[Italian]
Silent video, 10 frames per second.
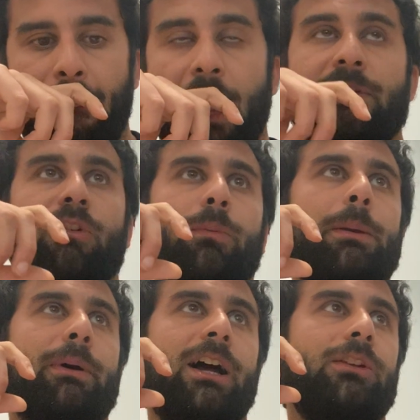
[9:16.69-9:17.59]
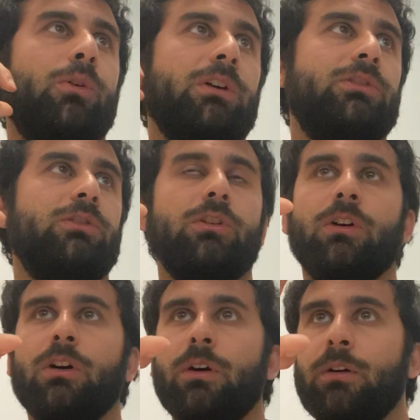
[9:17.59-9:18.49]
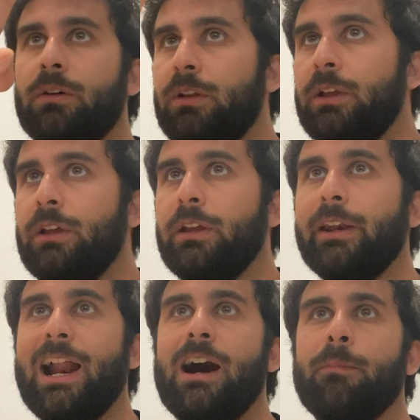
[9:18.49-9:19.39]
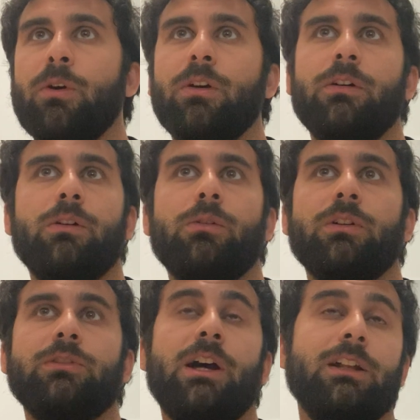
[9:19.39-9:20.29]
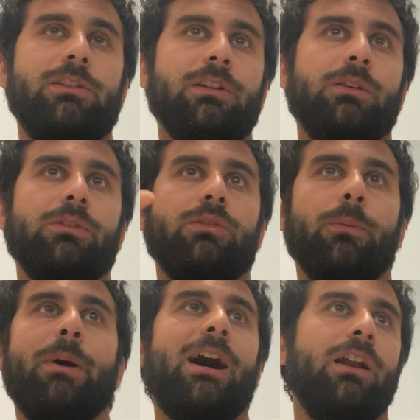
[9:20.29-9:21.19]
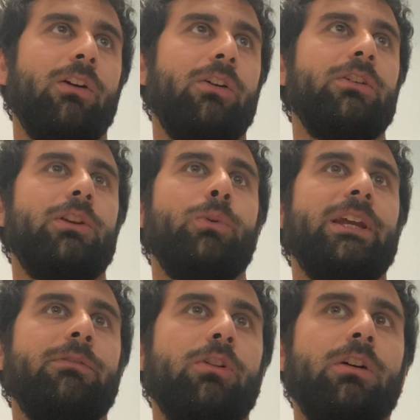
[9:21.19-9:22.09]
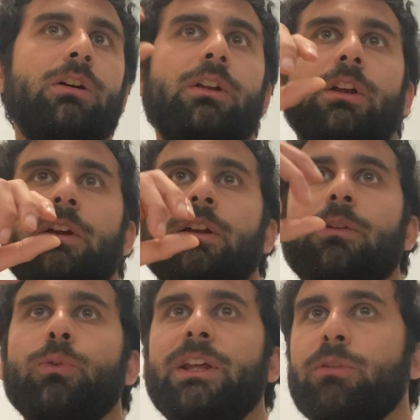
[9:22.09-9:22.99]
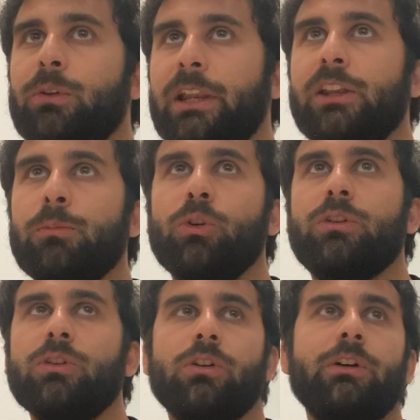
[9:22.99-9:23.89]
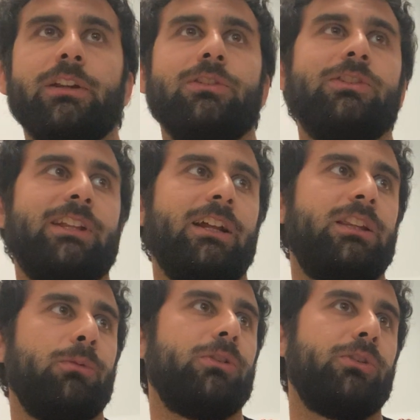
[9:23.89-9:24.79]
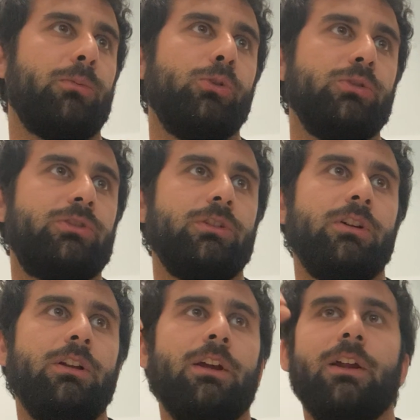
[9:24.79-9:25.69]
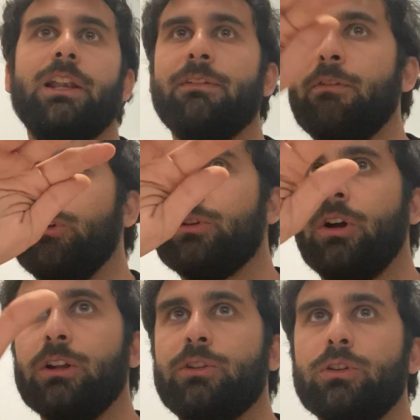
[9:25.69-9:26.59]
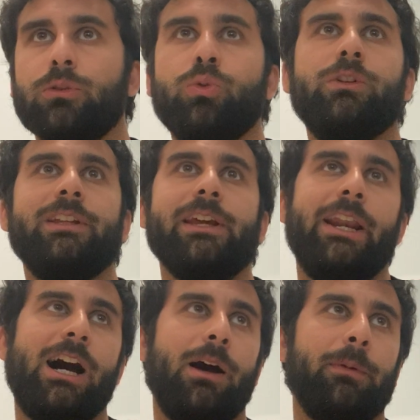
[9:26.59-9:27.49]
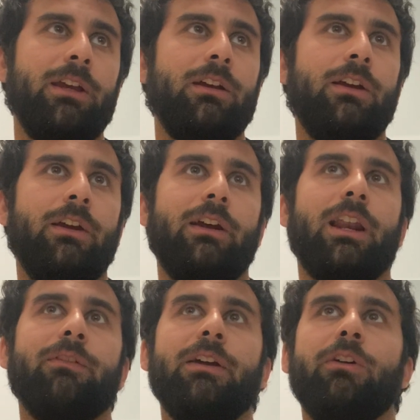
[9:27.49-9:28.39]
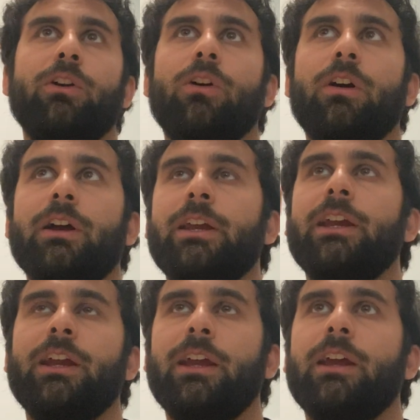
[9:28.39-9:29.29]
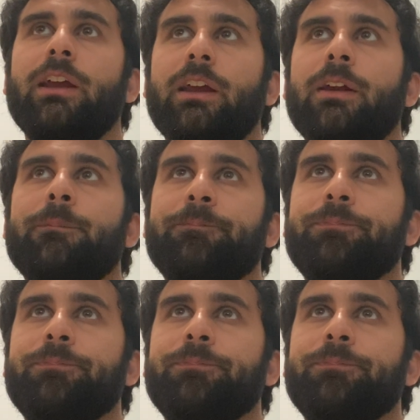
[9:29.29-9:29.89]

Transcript: Avevano preparato questo ramo, anzi questo palo di ulivo, l'ulivo è un legno molto resistente, molto robusto, gli avevano tolto tutti i rami, l'avevano eh,